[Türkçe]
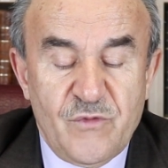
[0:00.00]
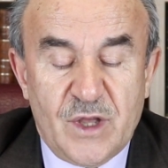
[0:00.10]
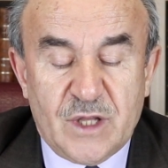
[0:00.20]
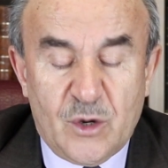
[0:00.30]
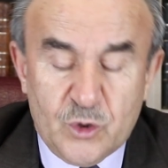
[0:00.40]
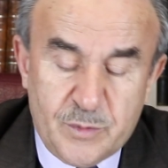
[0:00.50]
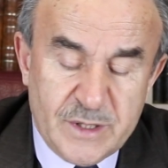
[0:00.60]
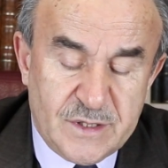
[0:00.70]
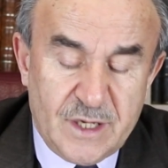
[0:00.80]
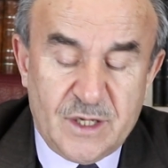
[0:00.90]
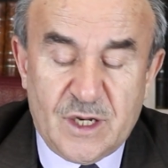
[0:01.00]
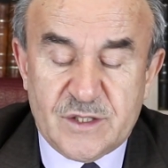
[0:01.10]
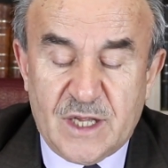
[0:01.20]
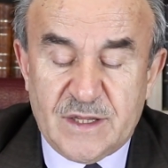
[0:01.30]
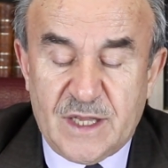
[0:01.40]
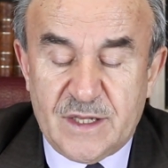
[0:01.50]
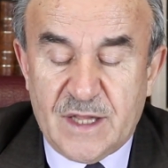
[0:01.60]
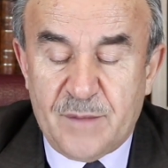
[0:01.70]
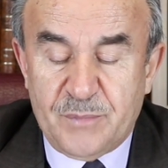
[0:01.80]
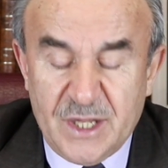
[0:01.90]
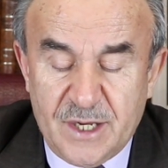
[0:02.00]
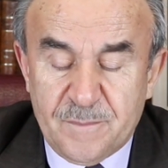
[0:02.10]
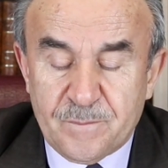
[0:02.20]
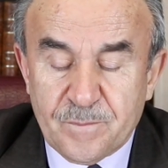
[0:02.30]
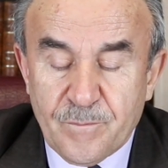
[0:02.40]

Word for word: veda hutbesindeki nasihatlerinden biri